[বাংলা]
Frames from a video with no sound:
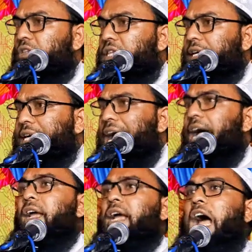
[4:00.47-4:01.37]
পত্রিকা
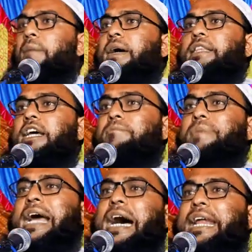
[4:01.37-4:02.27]
আমাদের
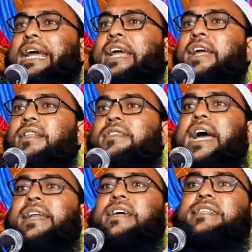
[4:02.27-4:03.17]
বিহারে
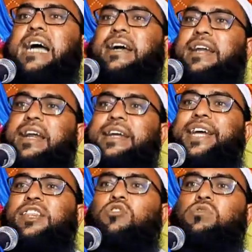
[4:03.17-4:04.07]
দৈনিক জাগরণ
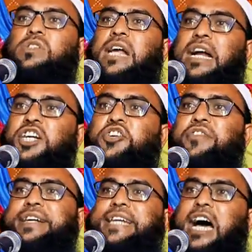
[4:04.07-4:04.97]
হিন্দুস্তান
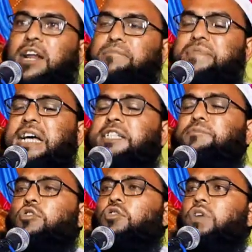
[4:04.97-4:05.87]
টুইটার
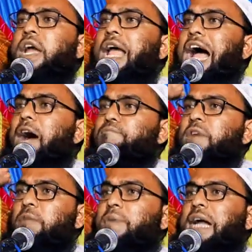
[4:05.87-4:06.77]
ফেসবুক
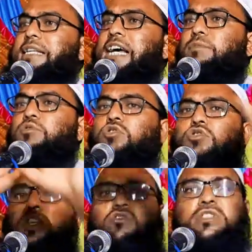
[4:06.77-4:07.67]
আপনার বুক
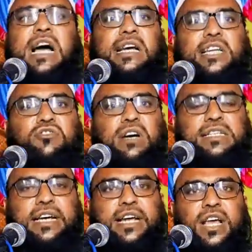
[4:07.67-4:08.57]
যত যা কিছু
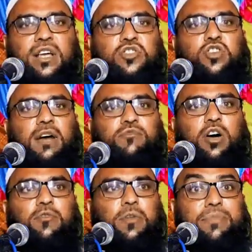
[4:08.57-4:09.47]
আছে সব
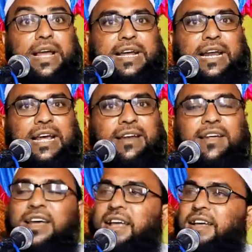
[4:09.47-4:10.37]
খবর পেয়ে গেলেন
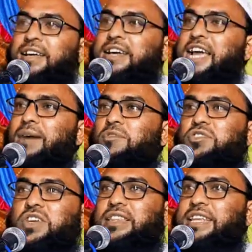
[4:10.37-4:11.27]

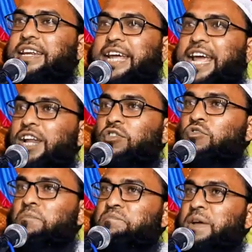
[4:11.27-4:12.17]
কিয়ামতের দিন
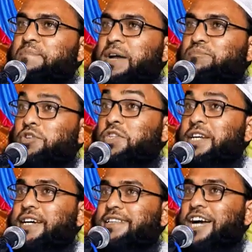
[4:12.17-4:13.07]
এইরকম পেপার
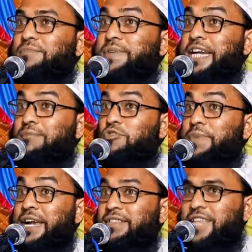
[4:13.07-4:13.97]
পত্রিকা থাকবে না
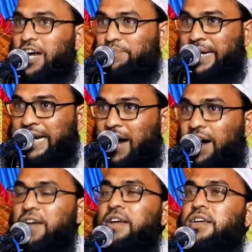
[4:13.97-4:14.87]
মোবাইল থাকবে না
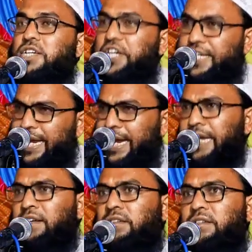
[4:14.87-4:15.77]
সেদিন